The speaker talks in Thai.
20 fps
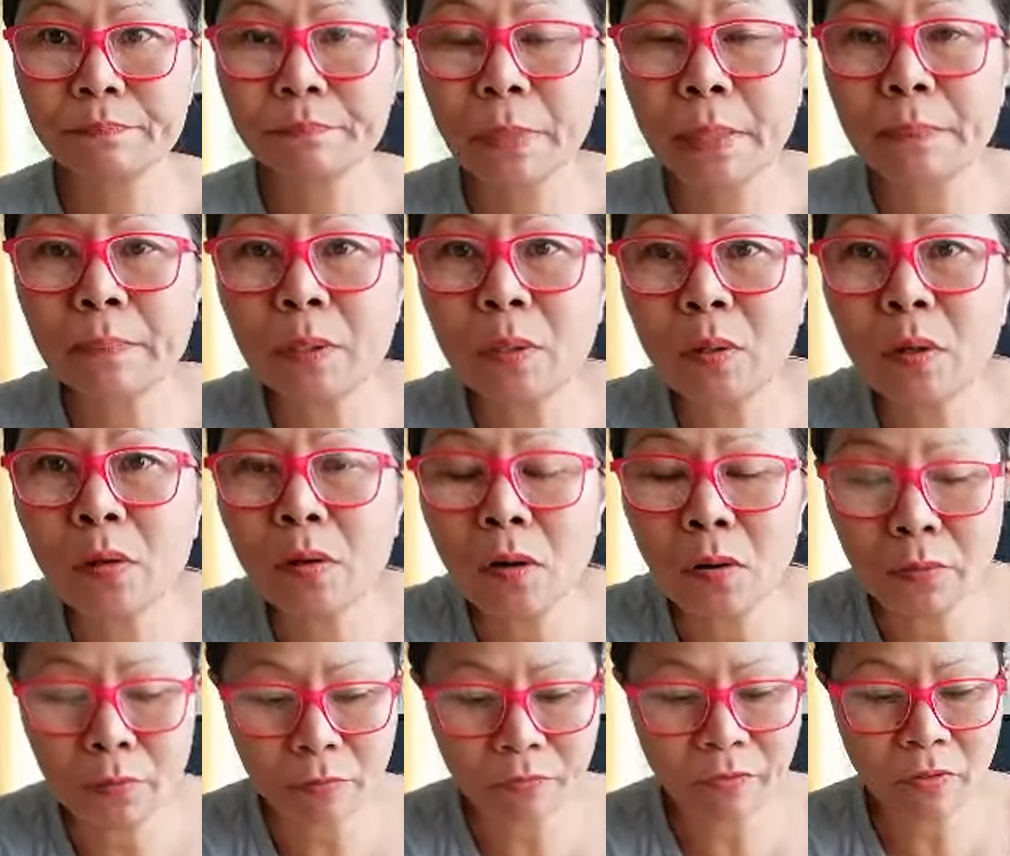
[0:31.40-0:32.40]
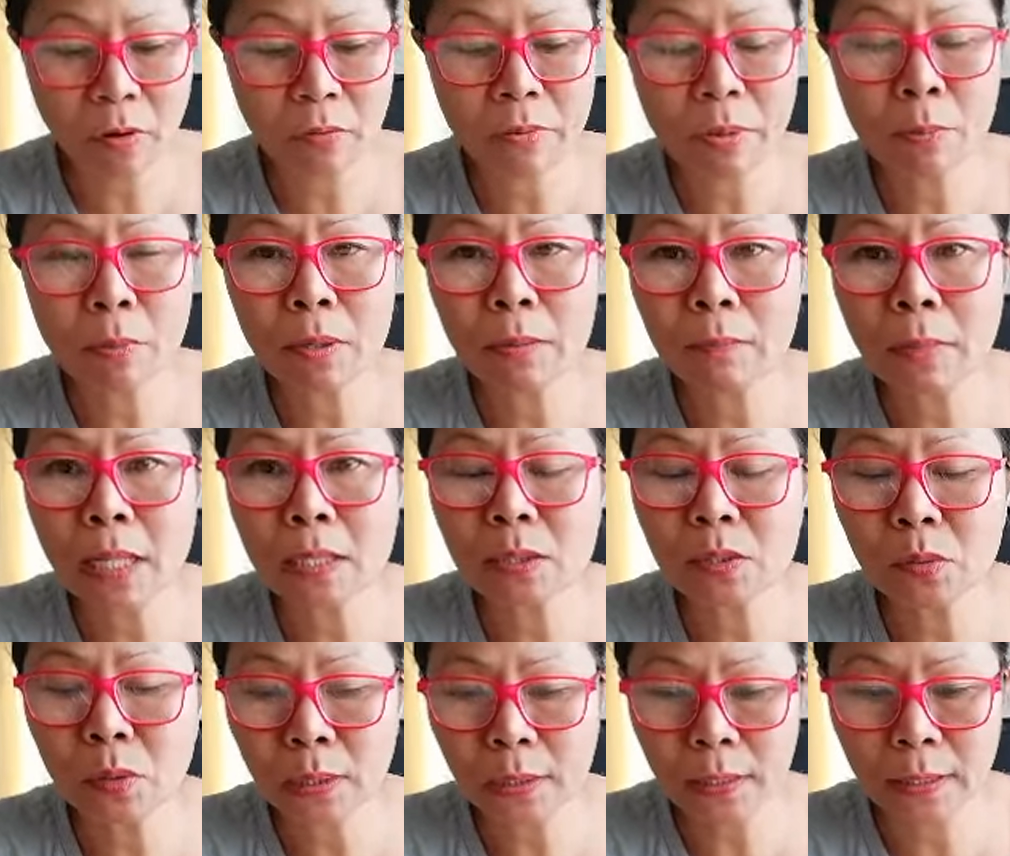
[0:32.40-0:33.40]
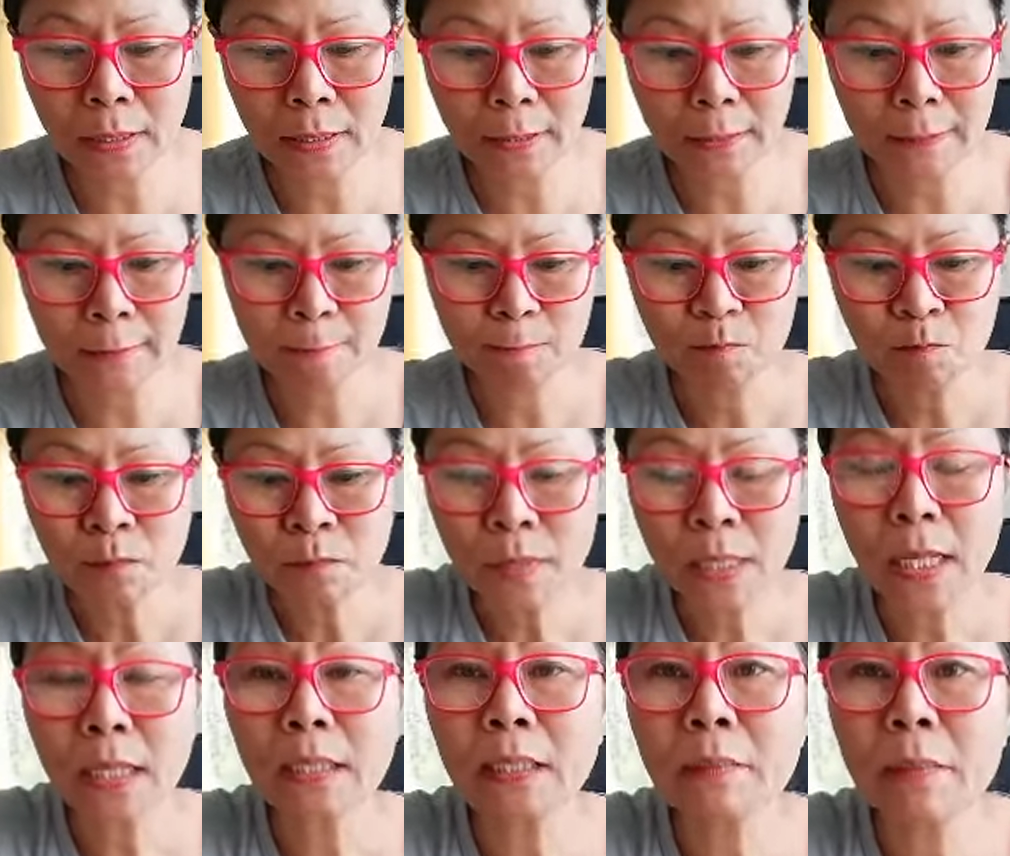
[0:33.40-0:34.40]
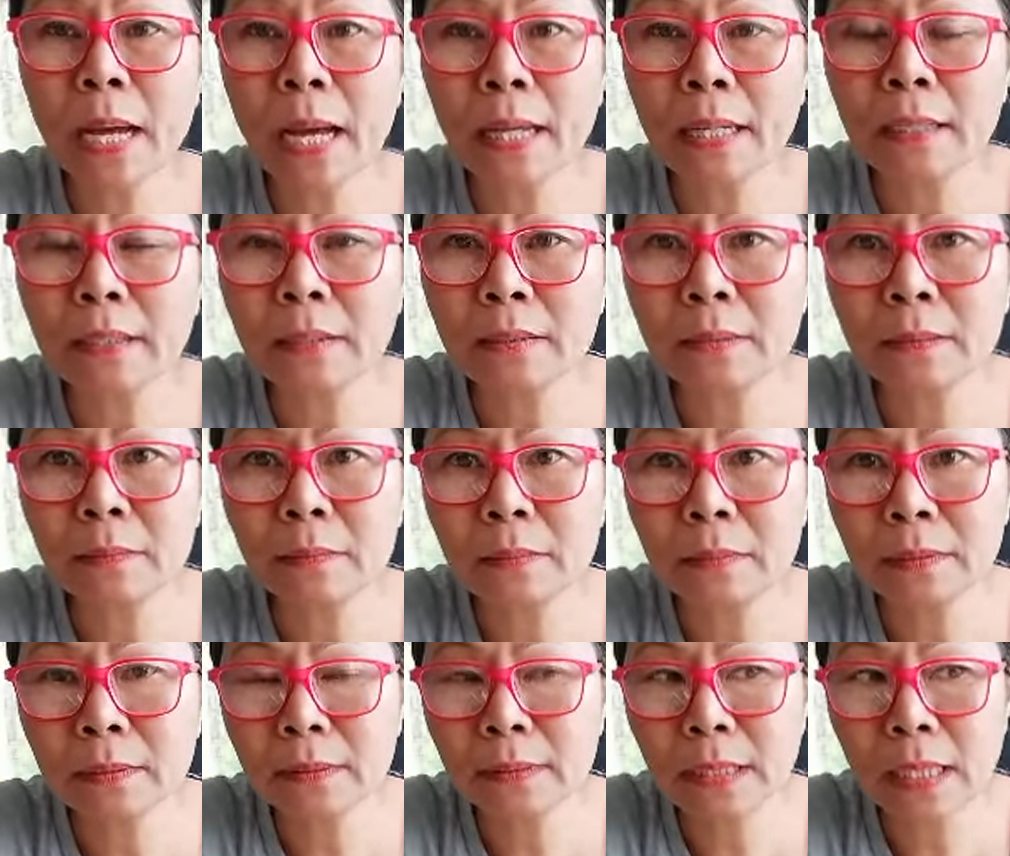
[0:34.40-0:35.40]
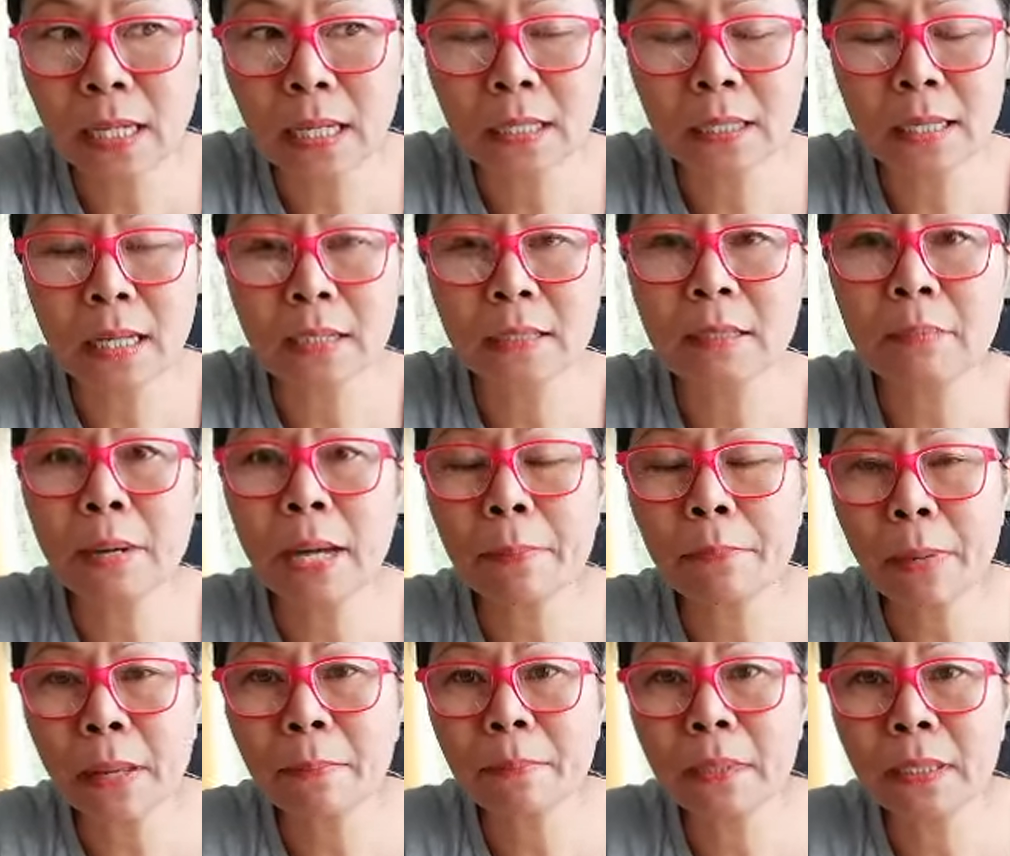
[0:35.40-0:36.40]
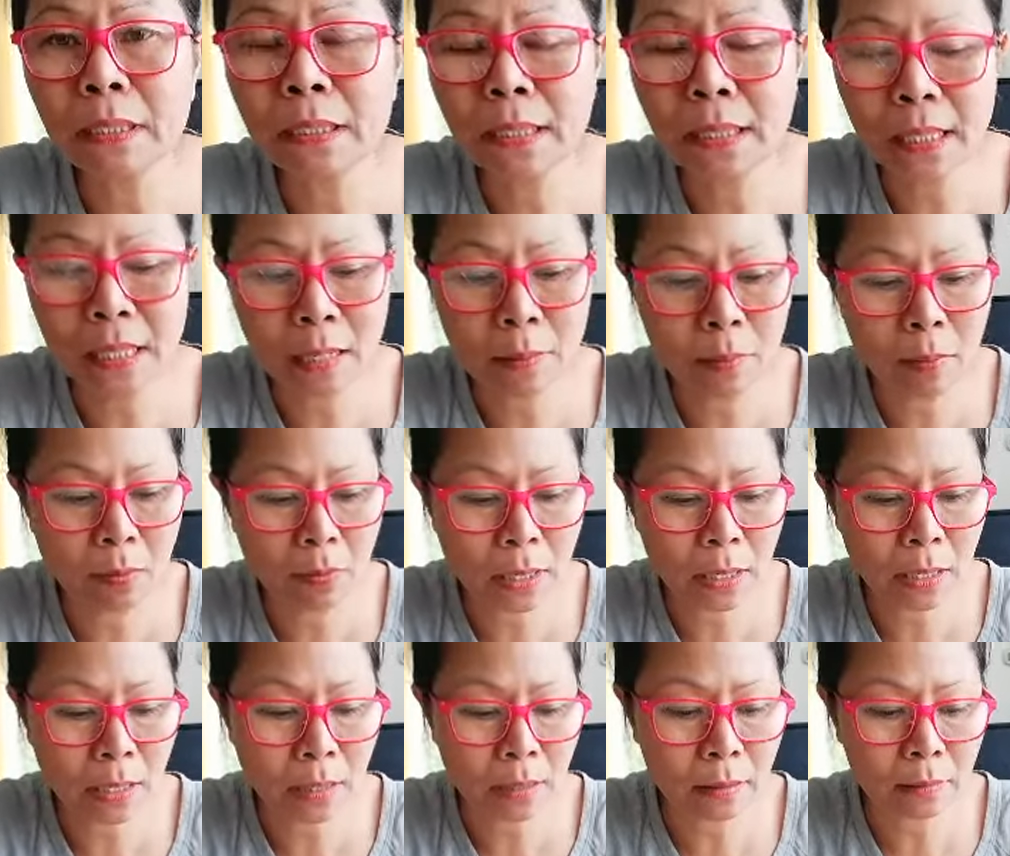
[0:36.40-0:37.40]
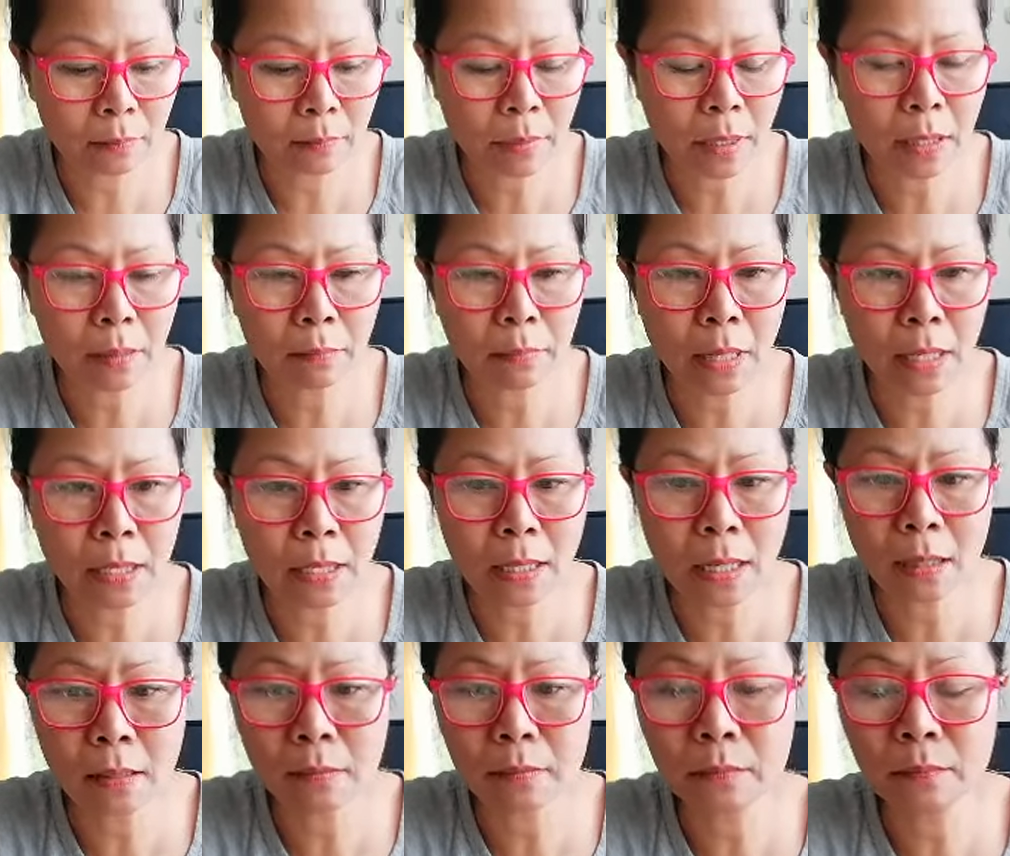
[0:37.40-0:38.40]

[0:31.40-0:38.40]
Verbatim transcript: ป๊บเนาะขอขอวิมลบ้านสวนอธิบายอธิบายแป๊บหนึ่งนะคะ เพราะว่าบางบางครั้ง